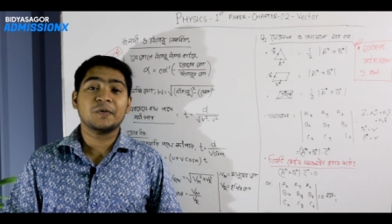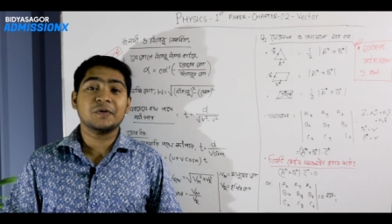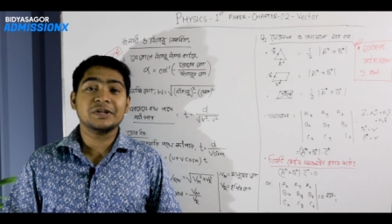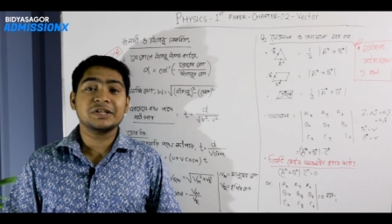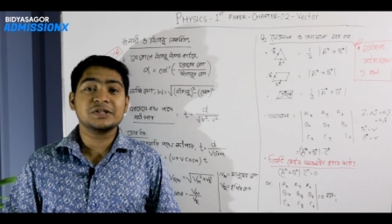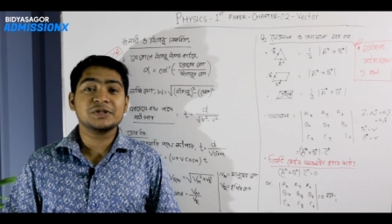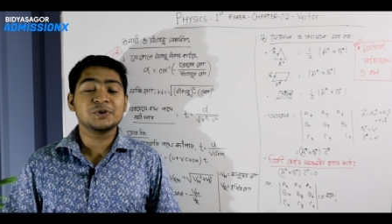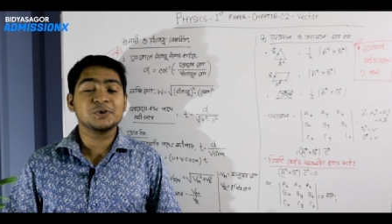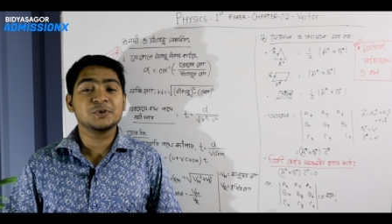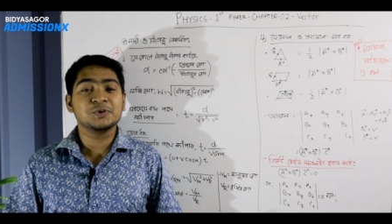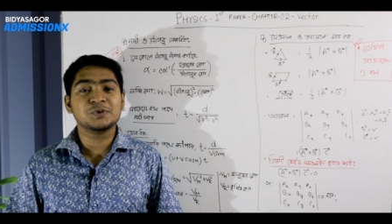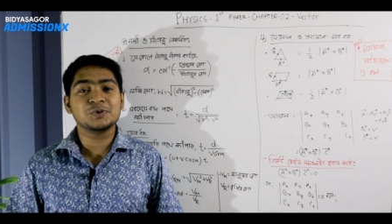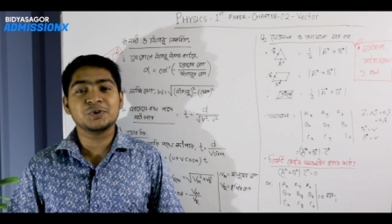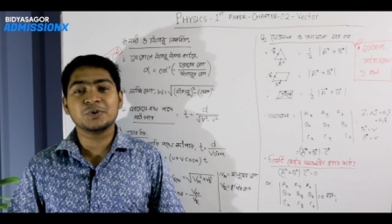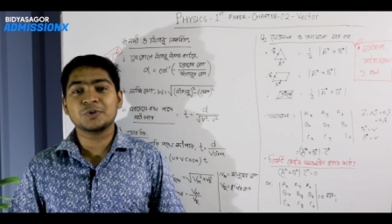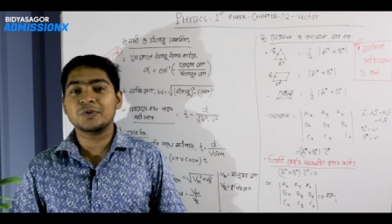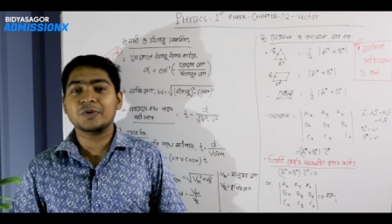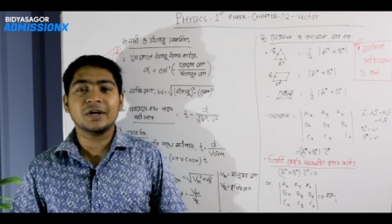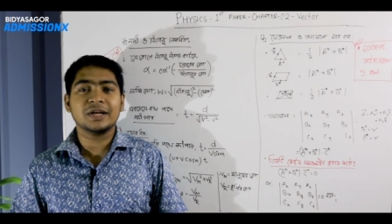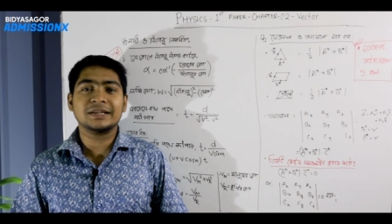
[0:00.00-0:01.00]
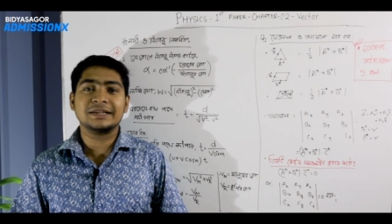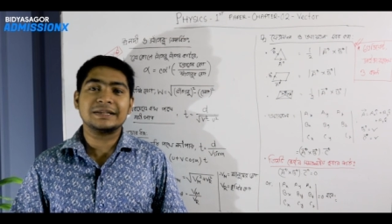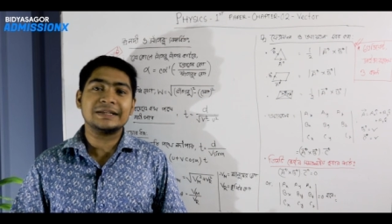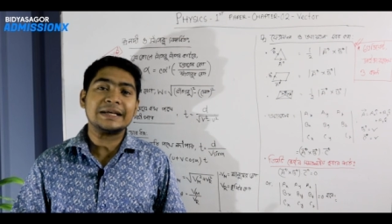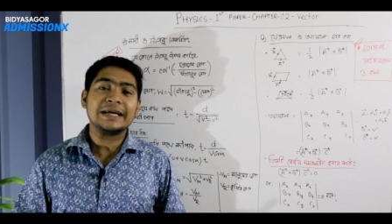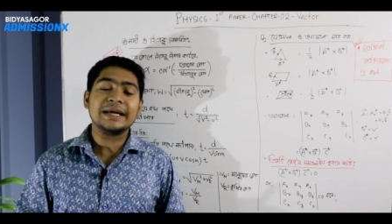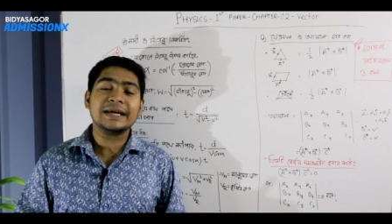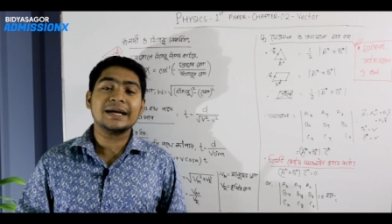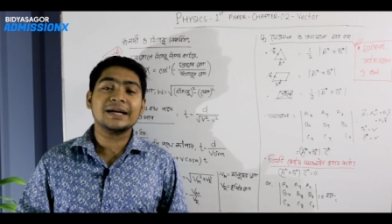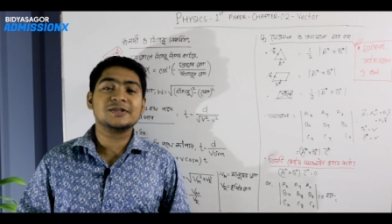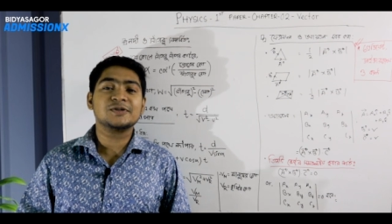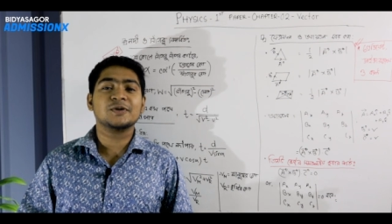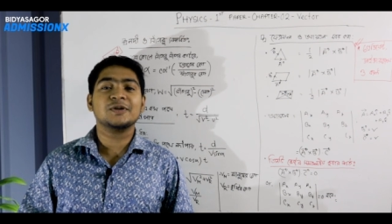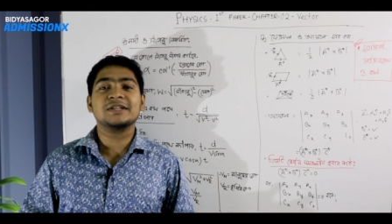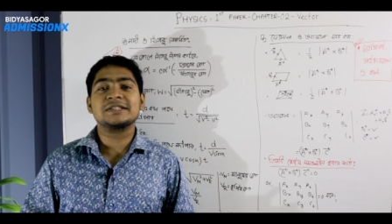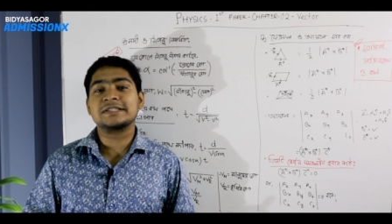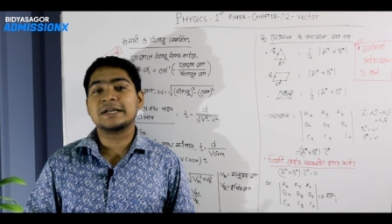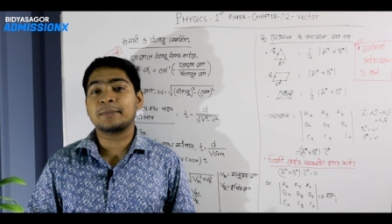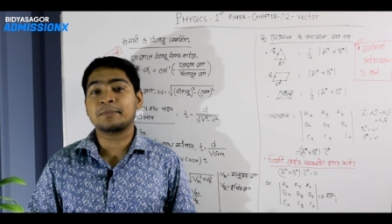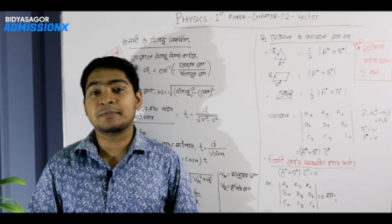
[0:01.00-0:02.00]
ওই সূত্রগুলো দিয়ে
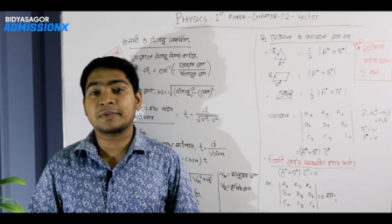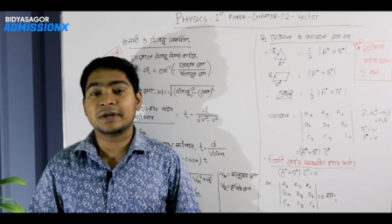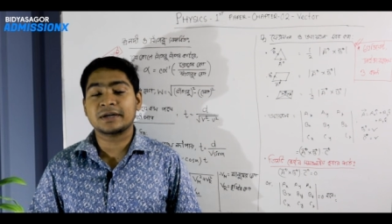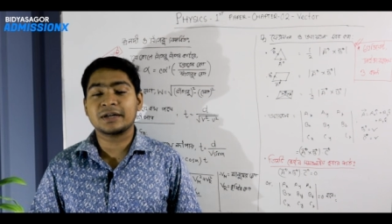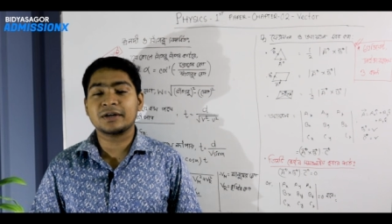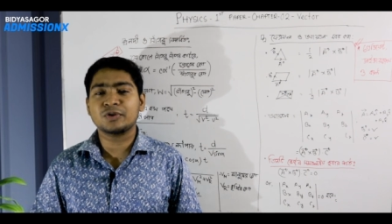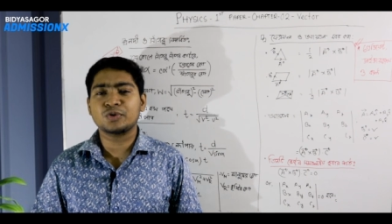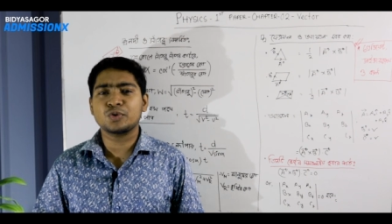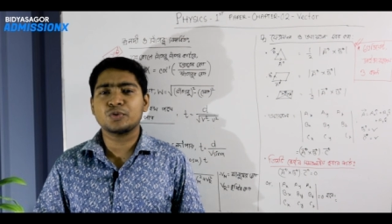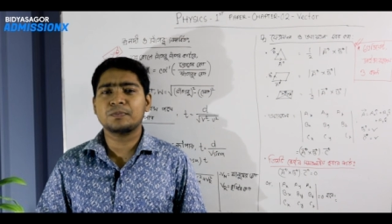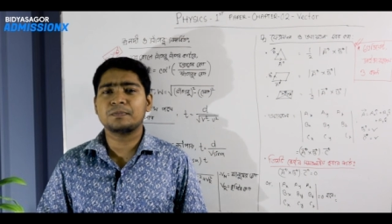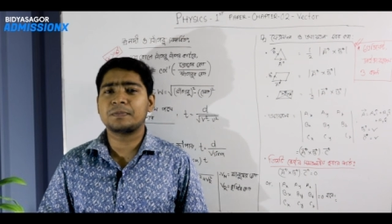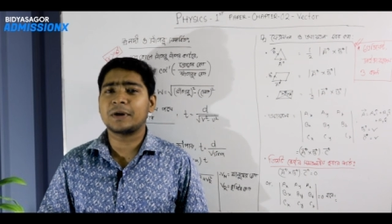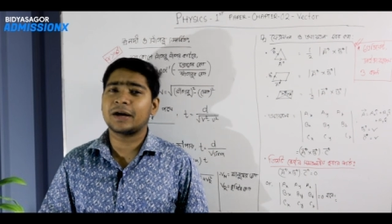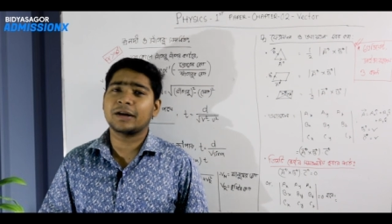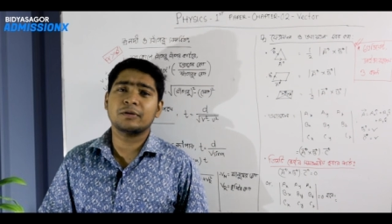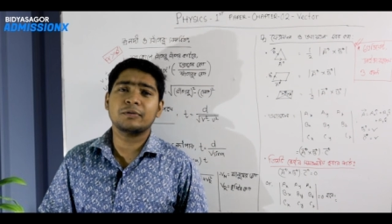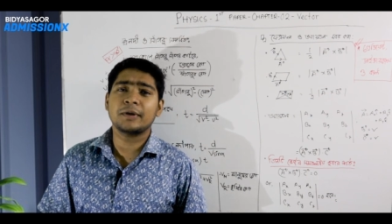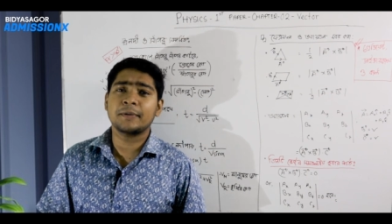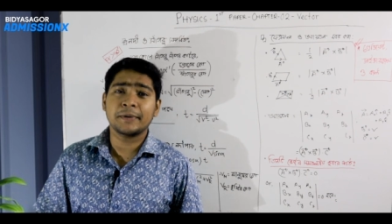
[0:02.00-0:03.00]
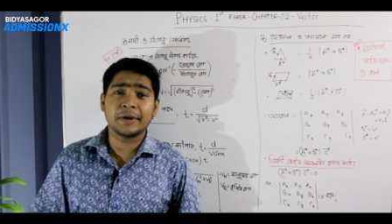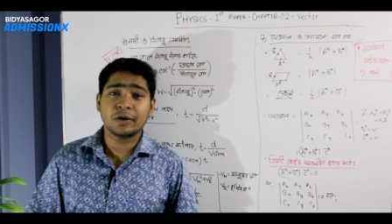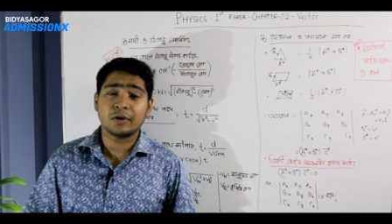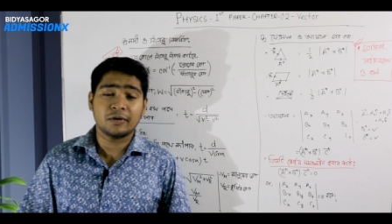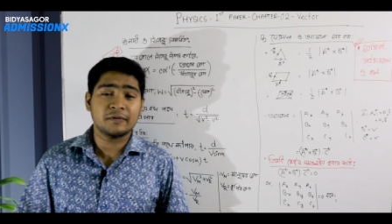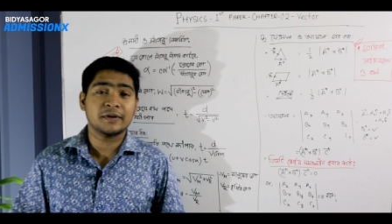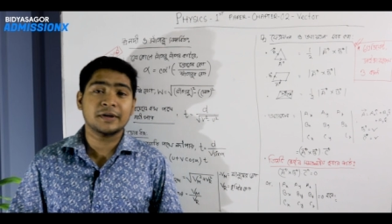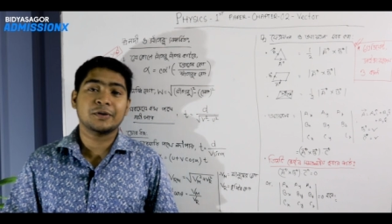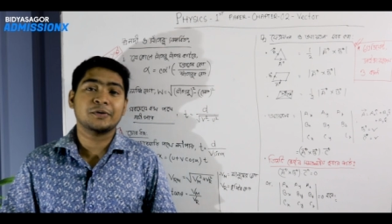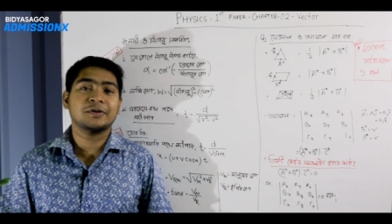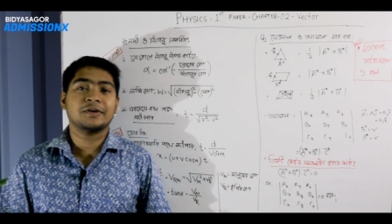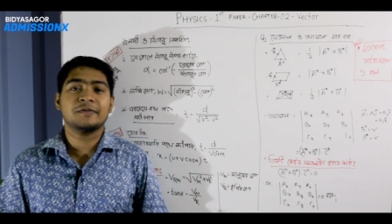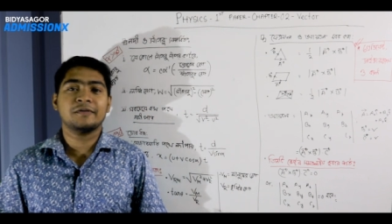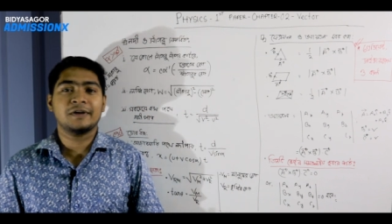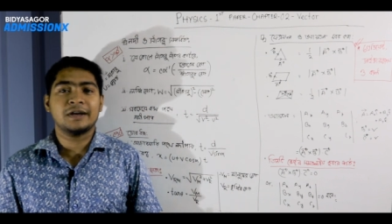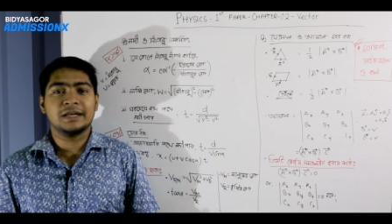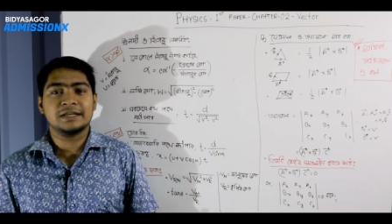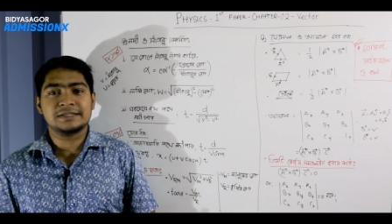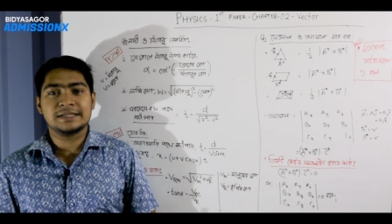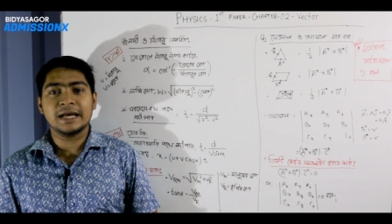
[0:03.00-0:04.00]
আসলে চ্যাপ্টারটা খুব ভালোভাবে কভার করে
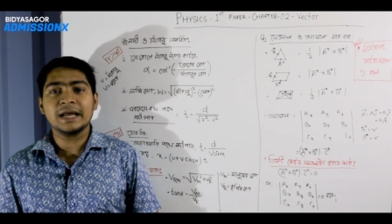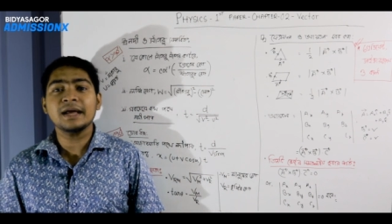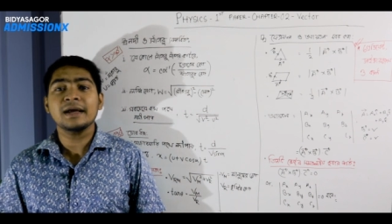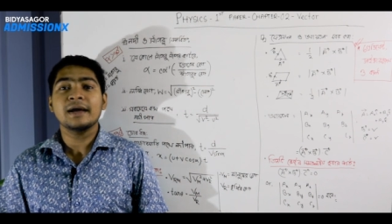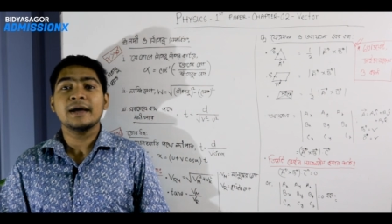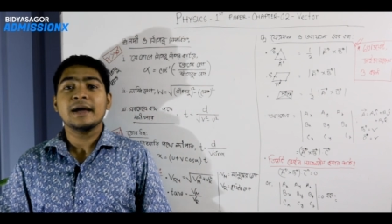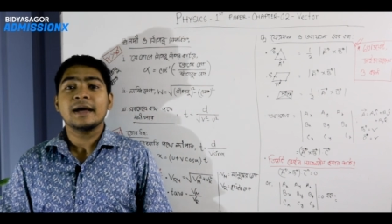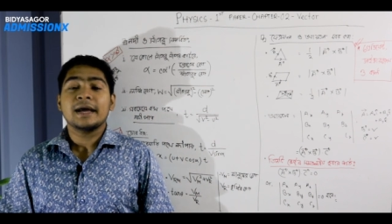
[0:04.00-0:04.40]
ফেলা যায়